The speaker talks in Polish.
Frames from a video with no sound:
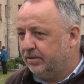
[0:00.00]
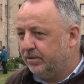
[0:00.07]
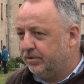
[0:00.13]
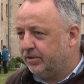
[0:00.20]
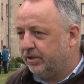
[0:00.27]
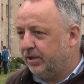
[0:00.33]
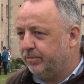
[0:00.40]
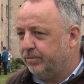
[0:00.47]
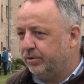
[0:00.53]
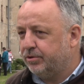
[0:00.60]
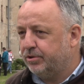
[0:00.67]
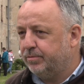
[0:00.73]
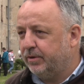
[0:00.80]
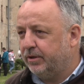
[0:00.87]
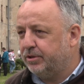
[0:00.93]
Dostajemy,
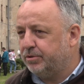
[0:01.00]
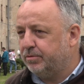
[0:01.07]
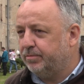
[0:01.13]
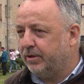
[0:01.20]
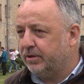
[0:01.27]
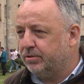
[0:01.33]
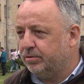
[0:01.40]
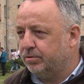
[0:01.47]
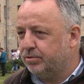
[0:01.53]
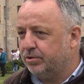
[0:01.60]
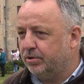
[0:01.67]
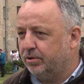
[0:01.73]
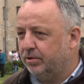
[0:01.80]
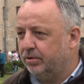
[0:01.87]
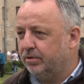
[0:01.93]
otrzymaliśmy bardzo
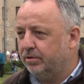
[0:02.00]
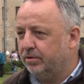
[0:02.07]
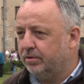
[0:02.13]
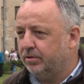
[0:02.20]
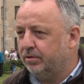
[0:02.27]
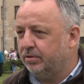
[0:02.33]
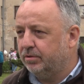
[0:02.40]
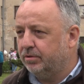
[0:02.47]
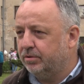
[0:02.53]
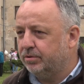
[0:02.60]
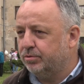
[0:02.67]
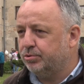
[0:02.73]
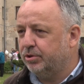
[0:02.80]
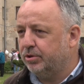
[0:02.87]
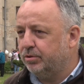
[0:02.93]
dużo
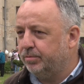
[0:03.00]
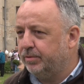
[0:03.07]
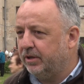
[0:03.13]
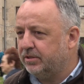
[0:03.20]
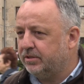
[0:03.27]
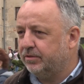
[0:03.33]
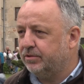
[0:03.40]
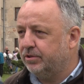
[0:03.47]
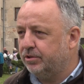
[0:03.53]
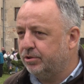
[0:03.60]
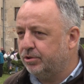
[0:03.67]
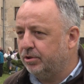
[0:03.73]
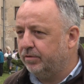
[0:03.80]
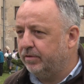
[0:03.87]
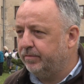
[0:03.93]
z Urzędu Miasta w
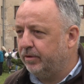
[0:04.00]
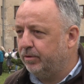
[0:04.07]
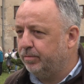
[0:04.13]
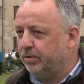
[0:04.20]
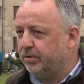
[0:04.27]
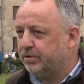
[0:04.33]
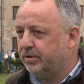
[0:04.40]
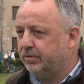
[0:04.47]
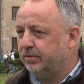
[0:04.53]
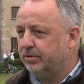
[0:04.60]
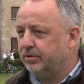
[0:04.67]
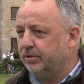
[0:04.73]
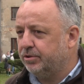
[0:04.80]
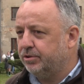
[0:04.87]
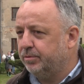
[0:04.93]
Sędziszowie Małopolskim,
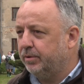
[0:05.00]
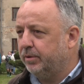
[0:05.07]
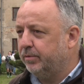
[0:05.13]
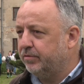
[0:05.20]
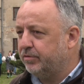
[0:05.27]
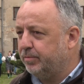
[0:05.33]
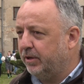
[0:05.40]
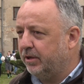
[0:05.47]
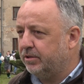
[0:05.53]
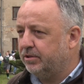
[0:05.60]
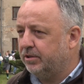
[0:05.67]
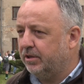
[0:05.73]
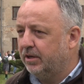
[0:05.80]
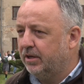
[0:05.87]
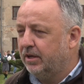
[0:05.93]
otrzymujemy
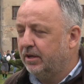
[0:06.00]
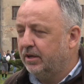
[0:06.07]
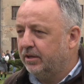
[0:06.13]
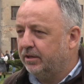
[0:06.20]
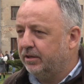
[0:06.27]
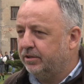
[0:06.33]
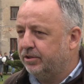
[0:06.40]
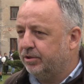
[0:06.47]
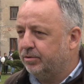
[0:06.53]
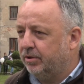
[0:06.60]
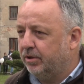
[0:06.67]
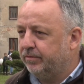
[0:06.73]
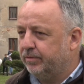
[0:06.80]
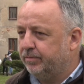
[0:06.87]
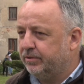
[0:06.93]
wsparcie i
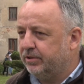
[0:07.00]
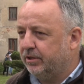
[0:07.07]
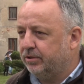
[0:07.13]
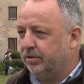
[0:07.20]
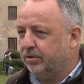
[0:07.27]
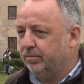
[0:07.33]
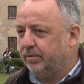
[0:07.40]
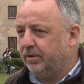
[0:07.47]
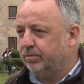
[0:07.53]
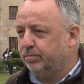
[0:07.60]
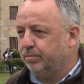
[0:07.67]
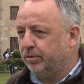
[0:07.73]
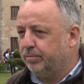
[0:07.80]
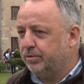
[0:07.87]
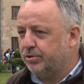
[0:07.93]
dziękujemy za to panu
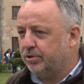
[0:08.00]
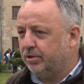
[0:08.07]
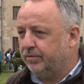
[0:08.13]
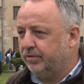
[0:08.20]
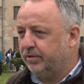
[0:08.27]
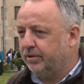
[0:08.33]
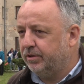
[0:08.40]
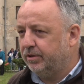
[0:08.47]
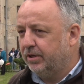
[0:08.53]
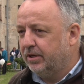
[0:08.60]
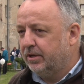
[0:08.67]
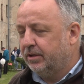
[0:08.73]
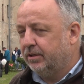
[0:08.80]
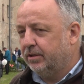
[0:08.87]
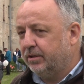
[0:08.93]
burmistrzowi
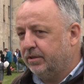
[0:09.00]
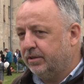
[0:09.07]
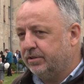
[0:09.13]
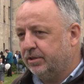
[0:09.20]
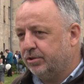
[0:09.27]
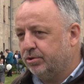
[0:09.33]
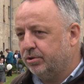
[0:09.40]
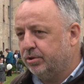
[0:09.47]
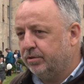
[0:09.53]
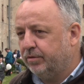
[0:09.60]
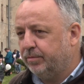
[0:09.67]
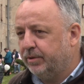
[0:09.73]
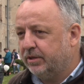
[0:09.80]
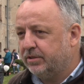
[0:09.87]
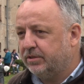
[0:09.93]
i, i, i
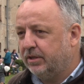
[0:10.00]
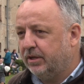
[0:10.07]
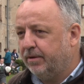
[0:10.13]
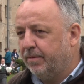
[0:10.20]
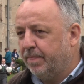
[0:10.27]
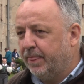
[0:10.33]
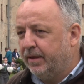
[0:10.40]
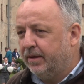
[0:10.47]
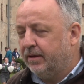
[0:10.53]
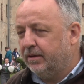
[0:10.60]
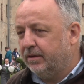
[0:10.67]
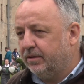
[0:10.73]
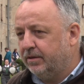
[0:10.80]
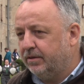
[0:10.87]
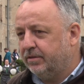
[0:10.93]
zarządowi miasta.
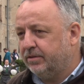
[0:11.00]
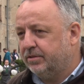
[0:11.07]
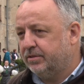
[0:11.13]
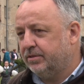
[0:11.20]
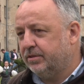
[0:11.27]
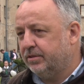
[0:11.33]
I y, z,